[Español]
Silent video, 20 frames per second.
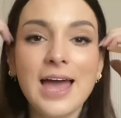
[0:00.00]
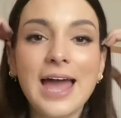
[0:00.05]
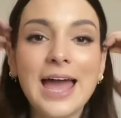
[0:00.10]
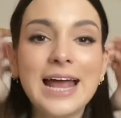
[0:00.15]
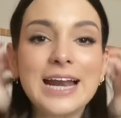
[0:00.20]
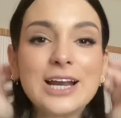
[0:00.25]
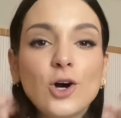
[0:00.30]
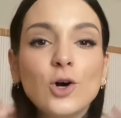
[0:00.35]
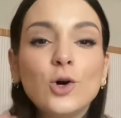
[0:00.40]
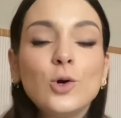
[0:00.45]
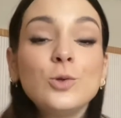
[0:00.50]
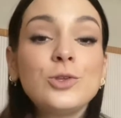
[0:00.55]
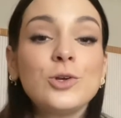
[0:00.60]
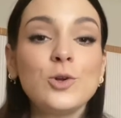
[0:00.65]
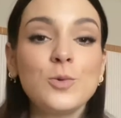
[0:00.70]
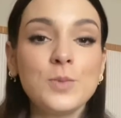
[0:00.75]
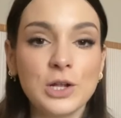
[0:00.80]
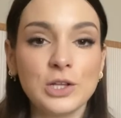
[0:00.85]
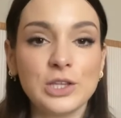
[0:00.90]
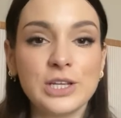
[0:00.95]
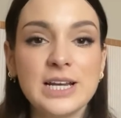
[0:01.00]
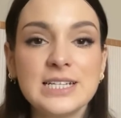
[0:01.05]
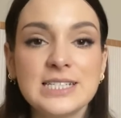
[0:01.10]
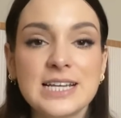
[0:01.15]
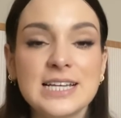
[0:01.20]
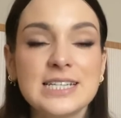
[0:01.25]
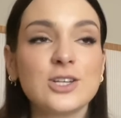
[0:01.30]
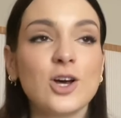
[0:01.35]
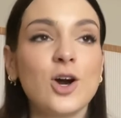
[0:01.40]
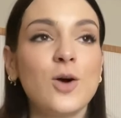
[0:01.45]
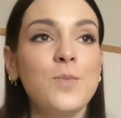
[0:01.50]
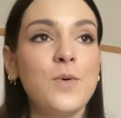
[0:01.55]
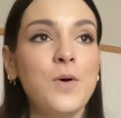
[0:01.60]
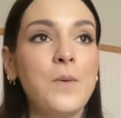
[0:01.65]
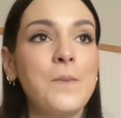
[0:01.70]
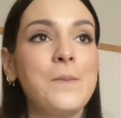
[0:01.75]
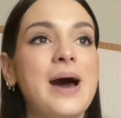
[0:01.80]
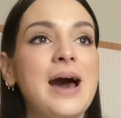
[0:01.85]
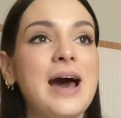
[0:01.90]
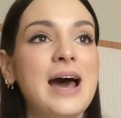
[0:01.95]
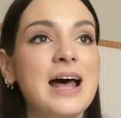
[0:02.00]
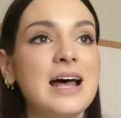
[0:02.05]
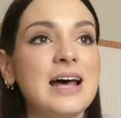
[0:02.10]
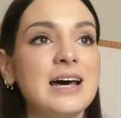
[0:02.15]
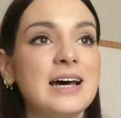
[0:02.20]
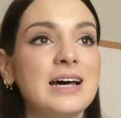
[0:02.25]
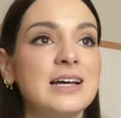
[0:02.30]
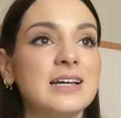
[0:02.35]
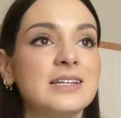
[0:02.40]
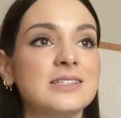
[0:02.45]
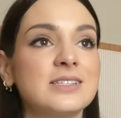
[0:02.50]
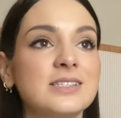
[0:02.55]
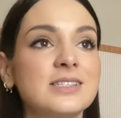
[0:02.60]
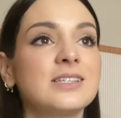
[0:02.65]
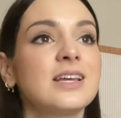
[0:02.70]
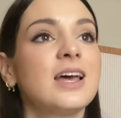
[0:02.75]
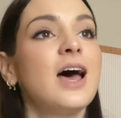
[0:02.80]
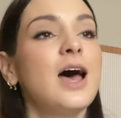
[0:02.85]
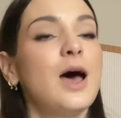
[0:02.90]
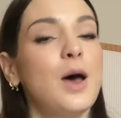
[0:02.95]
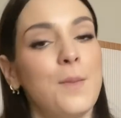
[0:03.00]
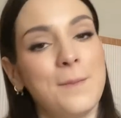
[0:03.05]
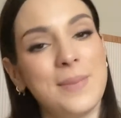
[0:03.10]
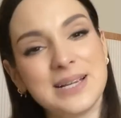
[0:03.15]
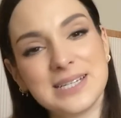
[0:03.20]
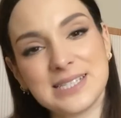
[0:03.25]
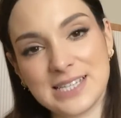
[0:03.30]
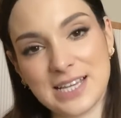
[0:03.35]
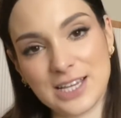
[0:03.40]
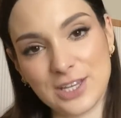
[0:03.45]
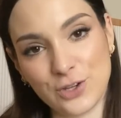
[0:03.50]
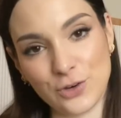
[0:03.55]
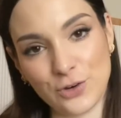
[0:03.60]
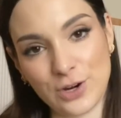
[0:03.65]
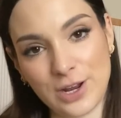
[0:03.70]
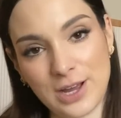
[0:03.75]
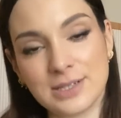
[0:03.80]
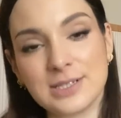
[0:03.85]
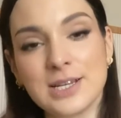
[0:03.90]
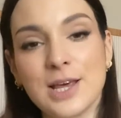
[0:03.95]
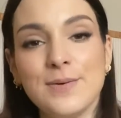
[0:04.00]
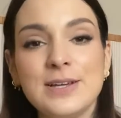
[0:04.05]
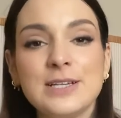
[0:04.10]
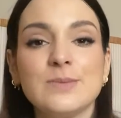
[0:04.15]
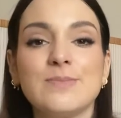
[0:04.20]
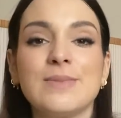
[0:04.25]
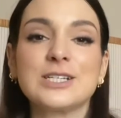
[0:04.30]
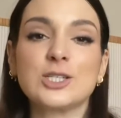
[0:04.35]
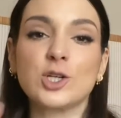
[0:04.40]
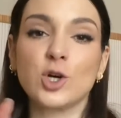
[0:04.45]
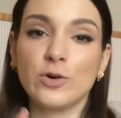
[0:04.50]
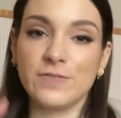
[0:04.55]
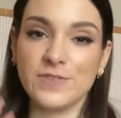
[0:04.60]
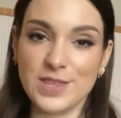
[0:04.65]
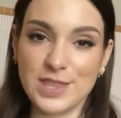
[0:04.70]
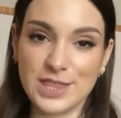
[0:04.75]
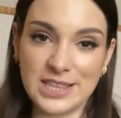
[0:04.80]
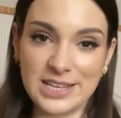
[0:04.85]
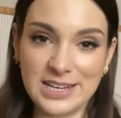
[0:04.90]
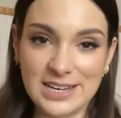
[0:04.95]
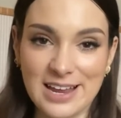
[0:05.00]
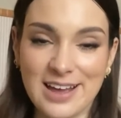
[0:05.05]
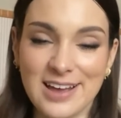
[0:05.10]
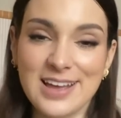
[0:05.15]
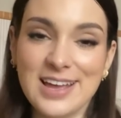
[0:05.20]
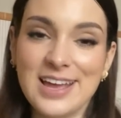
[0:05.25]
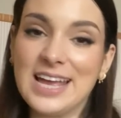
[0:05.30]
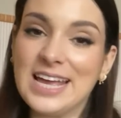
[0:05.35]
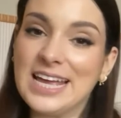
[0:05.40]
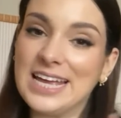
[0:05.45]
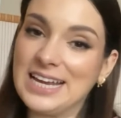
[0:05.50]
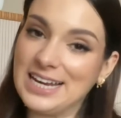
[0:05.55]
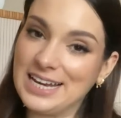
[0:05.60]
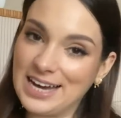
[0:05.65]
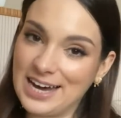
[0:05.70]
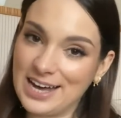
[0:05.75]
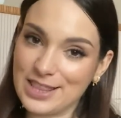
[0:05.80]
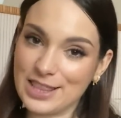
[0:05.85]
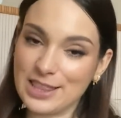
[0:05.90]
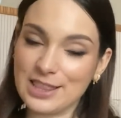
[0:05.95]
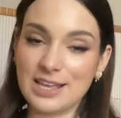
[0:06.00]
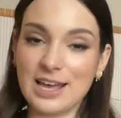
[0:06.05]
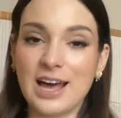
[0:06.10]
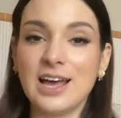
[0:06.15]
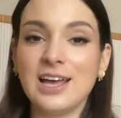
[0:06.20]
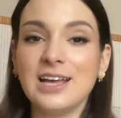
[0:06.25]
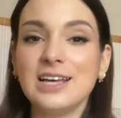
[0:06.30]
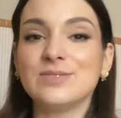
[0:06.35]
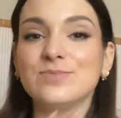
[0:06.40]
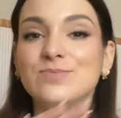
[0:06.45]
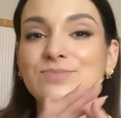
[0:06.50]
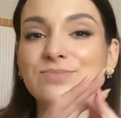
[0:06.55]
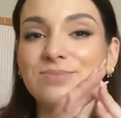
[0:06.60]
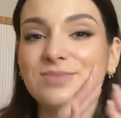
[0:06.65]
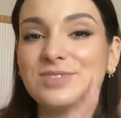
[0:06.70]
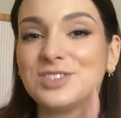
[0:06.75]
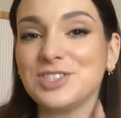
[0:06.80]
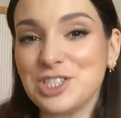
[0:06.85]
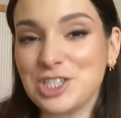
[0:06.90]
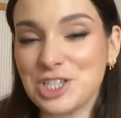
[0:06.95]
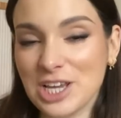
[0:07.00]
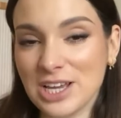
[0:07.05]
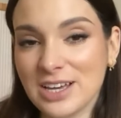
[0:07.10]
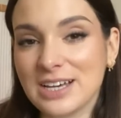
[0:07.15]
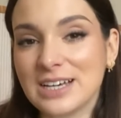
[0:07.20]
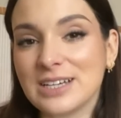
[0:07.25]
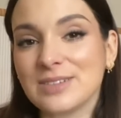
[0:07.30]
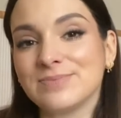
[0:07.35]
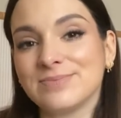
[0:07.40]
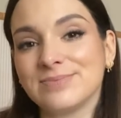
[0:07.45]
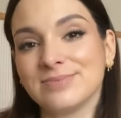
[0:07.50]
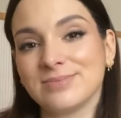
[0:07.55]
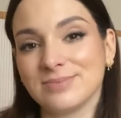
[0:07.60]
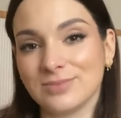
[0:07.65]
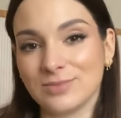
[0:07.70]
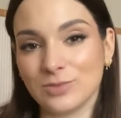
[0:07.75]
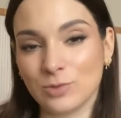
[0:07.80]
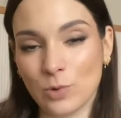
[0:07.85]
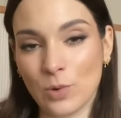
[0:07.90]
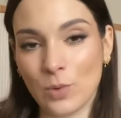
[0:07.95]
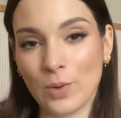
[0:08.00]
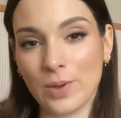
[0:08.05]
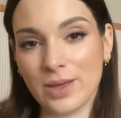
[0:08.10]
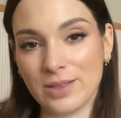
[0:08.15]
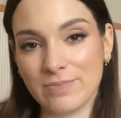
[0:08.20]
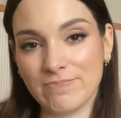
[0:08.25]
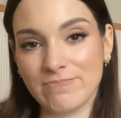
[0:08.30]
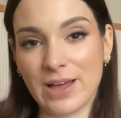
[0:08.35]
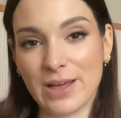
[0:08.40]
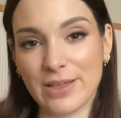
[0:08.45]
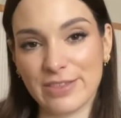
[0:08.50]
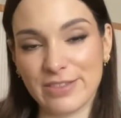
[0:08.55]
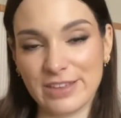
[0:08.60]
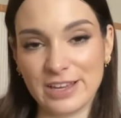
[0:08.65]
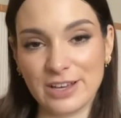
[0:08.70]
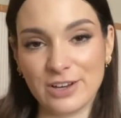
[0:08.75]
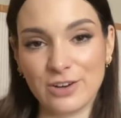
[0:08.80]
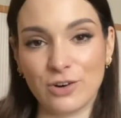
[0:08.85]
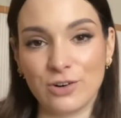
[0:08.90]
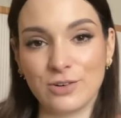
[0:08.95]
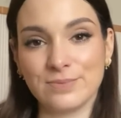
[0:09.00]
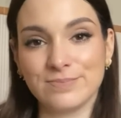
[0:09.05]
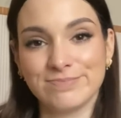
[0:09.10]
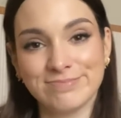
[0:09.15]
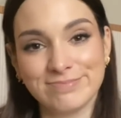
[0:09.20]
El conjunto número 3 es como más más señora, ¿sabéis? Más oficina elegancia, mm, chic 9 mm, a 5.